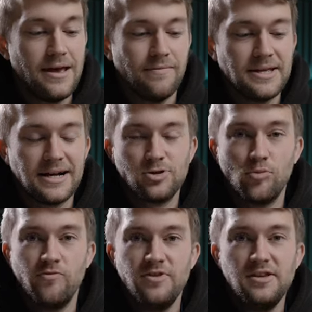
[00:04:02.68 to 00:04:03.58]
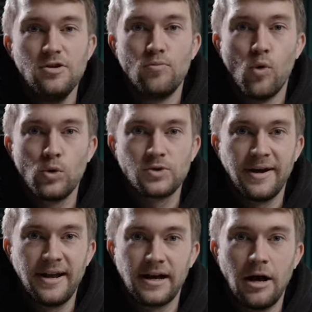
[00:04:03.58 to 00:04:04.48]
Wenn ich also im Videomodus
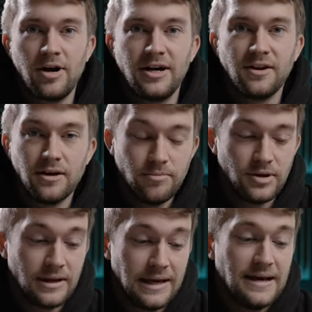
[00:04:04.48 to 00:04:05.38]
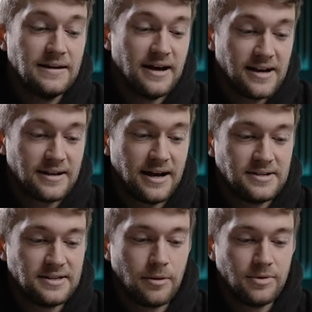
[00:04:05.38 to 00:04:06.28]
meiner Kamera drin bin, dann kann
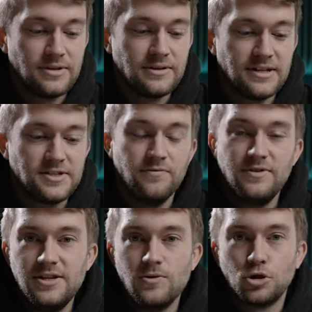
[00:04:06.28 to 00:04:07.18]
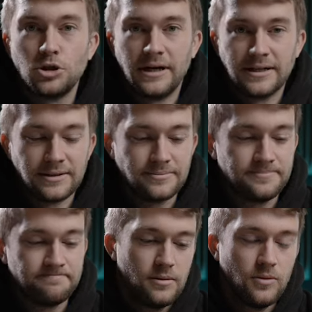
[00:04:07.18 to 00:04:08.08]
ich damit das Video starten.
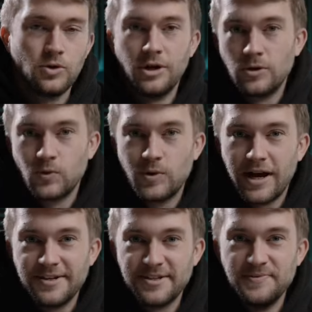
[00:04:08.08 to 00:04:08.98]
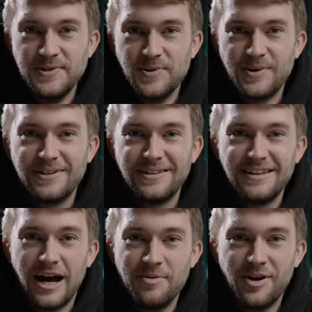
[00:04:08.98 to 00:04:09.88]
Und genauso gut kann ich das Video
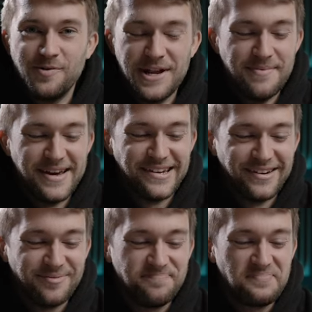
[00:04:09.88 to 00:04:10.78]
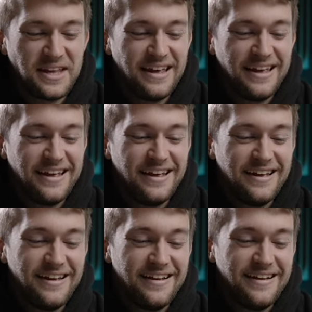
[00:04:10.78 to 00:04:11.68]
damit auch wieder beenden.
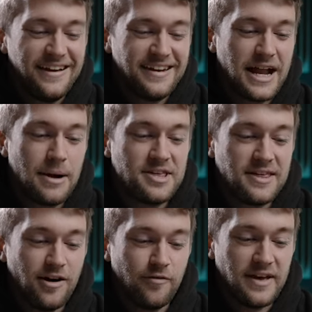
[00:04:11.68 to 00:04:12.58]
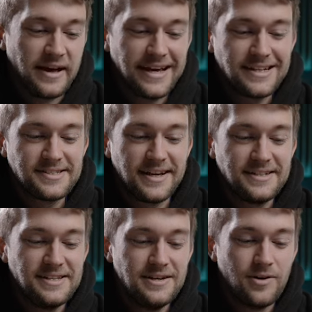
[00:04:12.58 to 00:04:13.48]
Dann habe ich auf der rechten
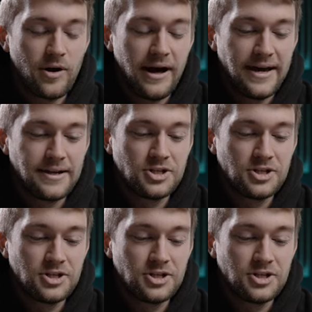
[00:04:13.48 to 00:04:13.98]
Seite hier noch einen